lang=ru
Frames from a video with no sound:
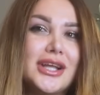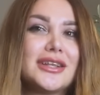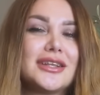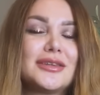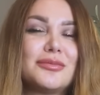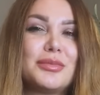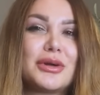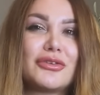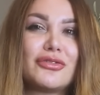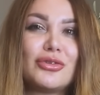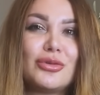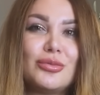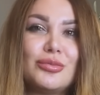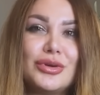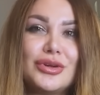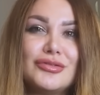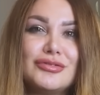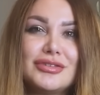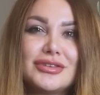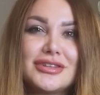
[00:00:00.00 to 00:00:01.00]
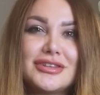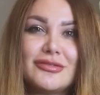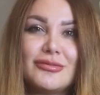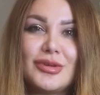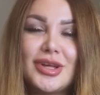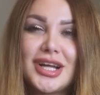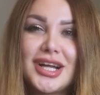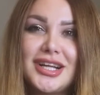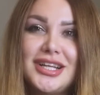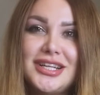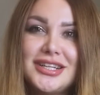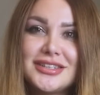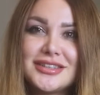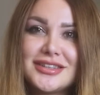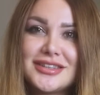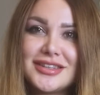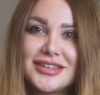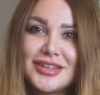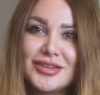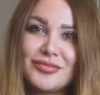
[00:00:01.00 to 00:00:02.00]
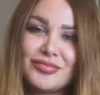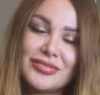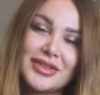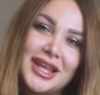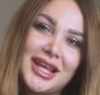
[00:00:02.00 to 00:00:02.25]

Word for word: этот парфюм появился в моей коллекции.